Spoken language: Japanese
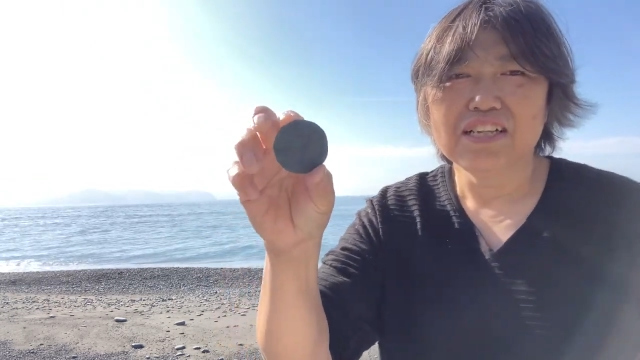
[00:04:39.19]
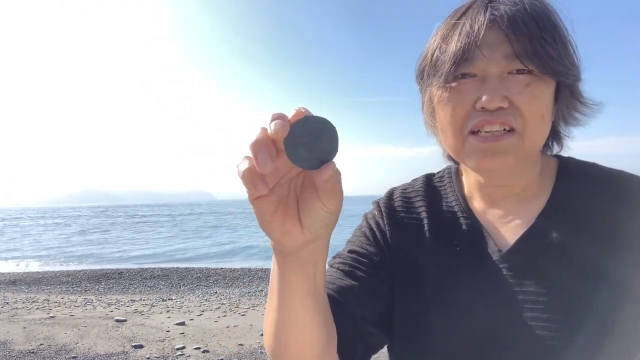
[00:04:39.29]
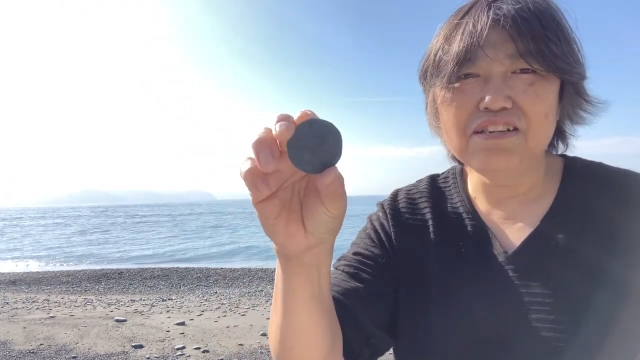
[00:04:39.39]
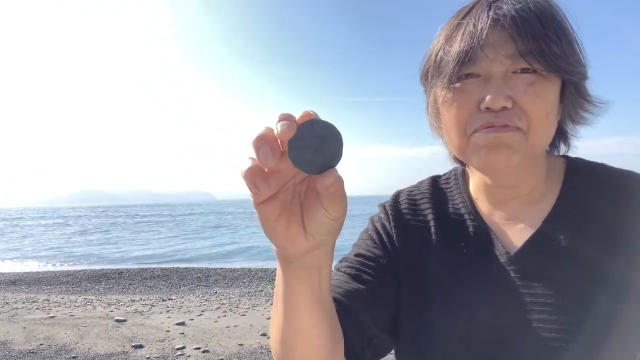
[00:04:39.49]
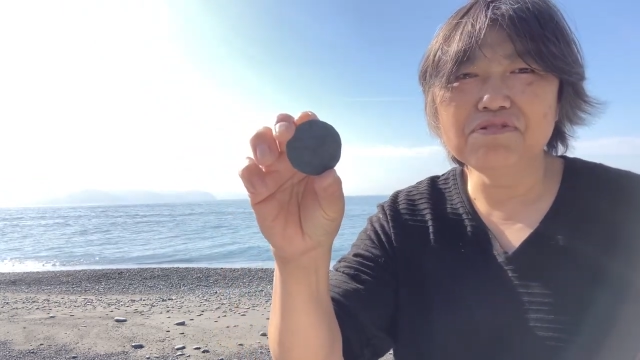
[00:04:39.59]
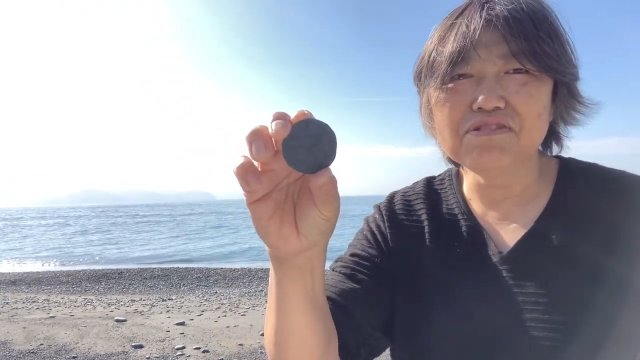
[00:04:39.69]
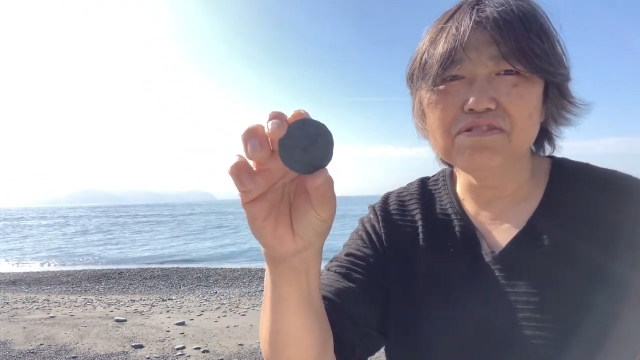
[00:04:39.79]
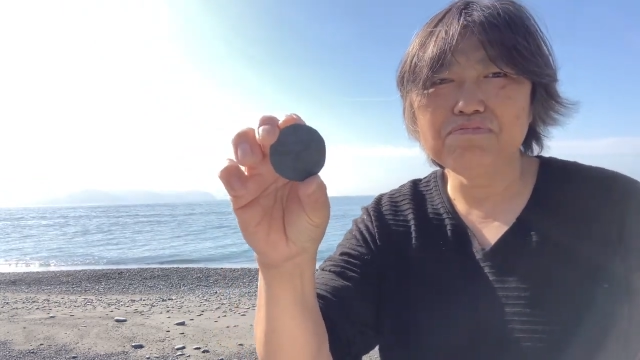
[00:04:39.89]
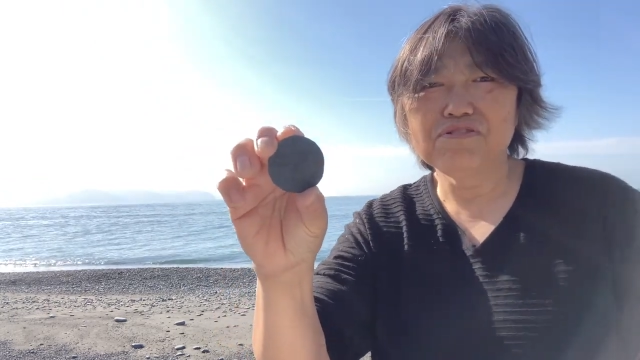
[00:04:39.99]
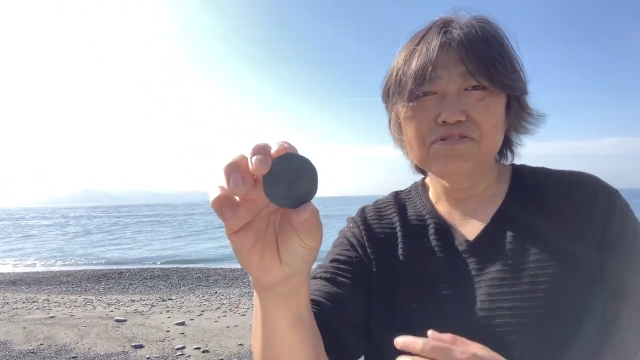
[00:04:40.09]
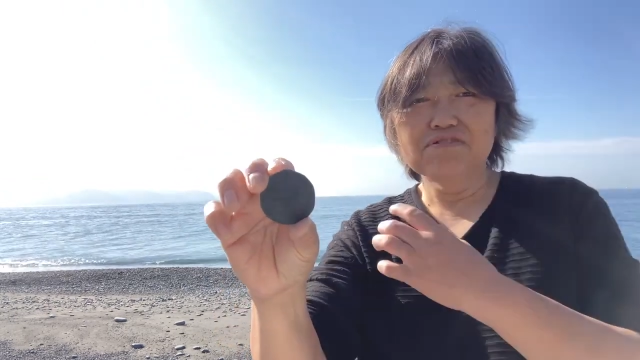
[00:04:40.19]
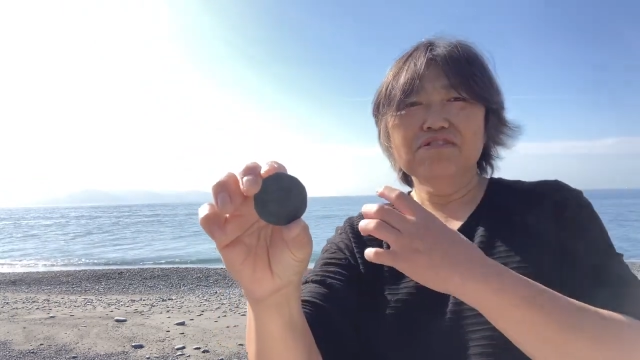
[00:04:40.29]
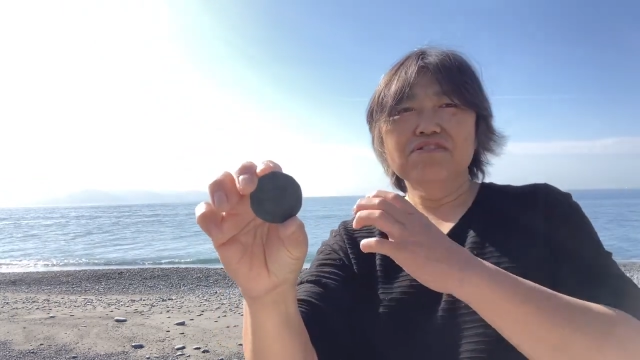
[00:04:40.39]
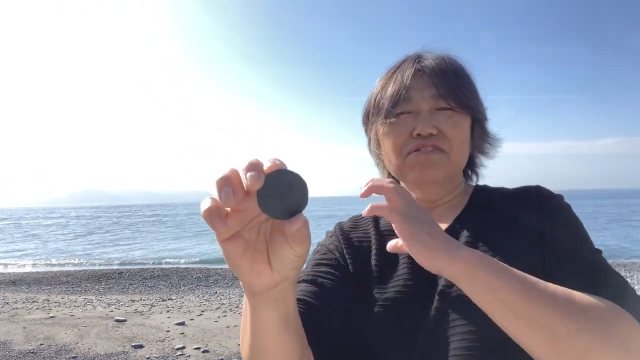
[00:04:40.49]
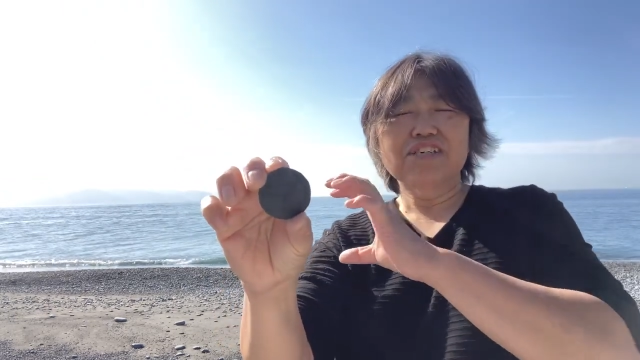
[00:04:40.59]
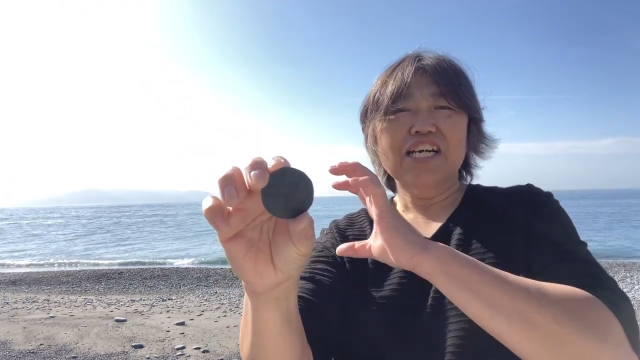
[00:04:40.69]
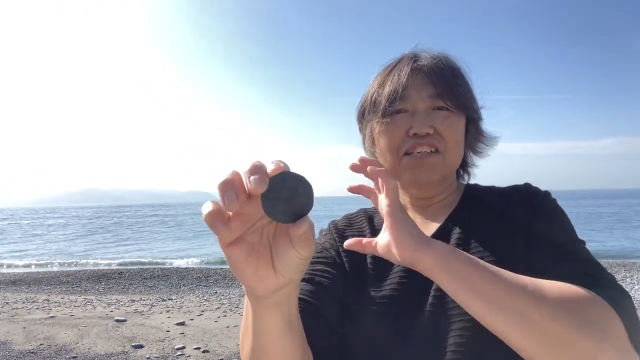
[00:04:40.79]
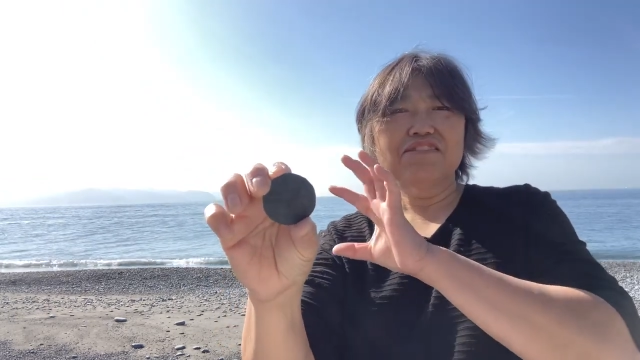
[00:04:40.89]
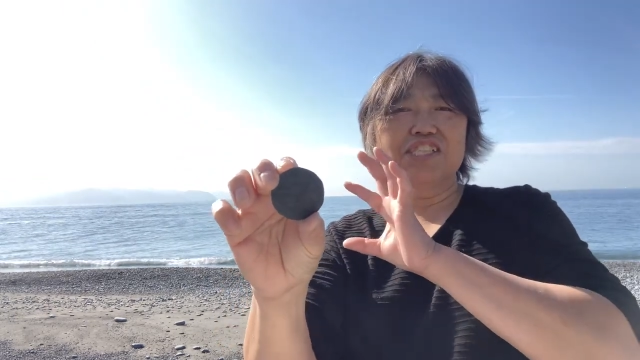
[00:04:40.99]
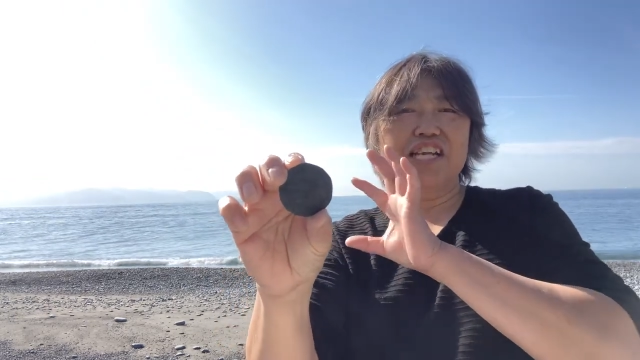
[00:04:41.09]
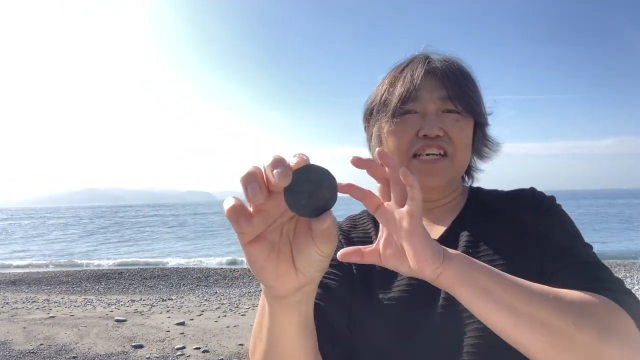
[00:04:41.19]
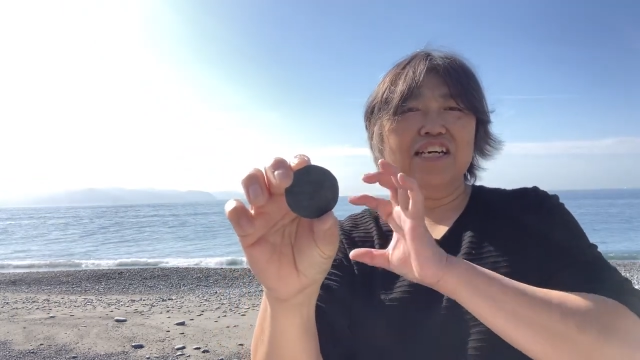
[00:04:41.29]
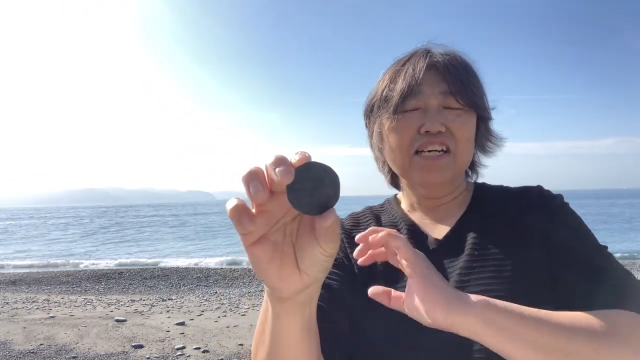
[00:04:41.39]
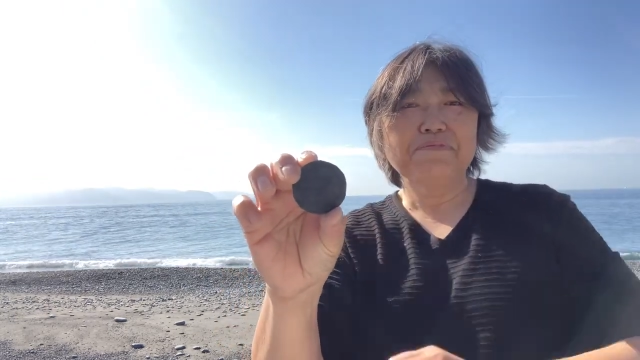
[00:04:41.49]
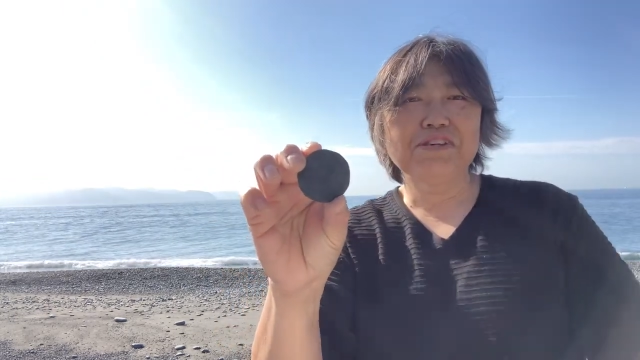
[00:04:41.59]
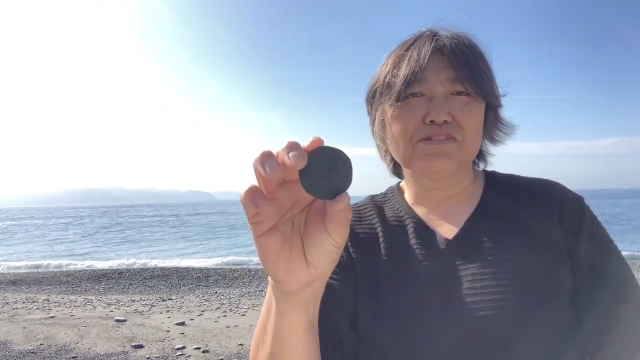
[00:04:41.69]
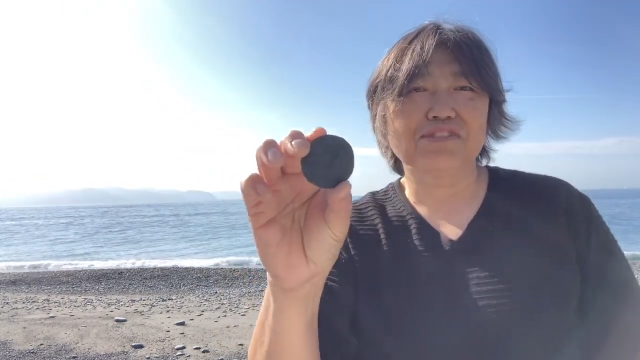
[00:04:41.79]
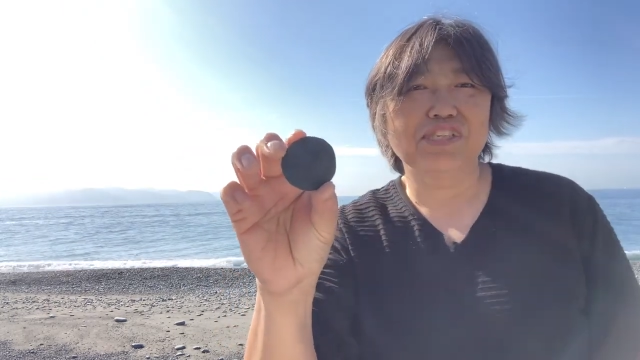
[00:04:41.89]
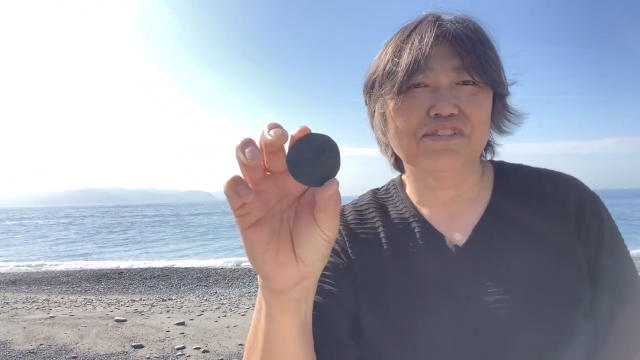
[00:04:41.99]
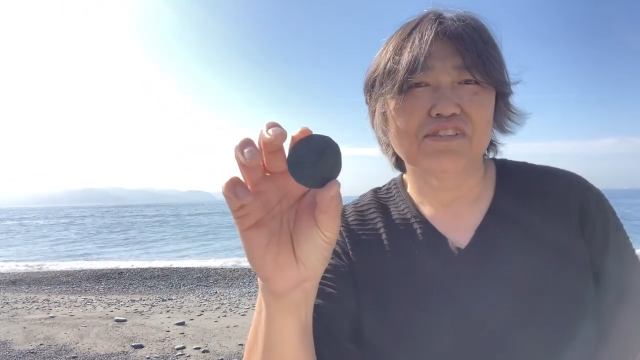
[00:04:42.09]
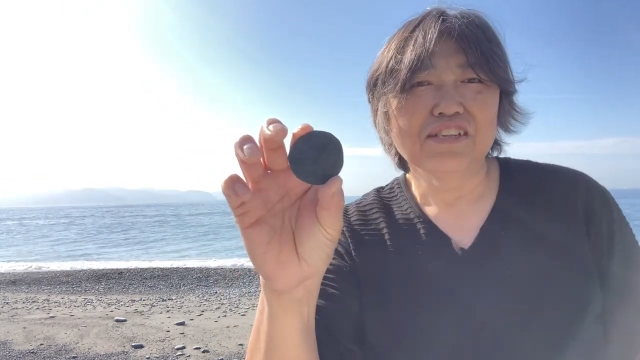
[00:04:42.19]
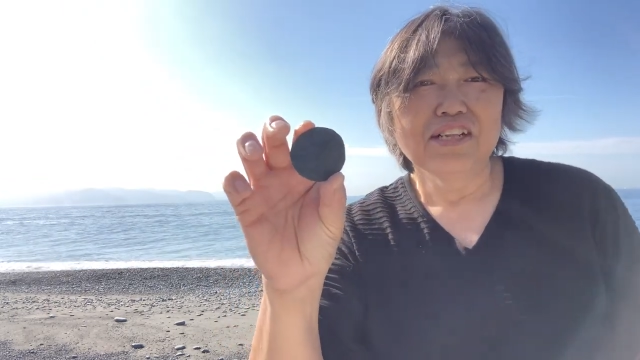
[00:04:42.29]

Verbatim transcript: ていうもの、僕の方からの視点から見ると白。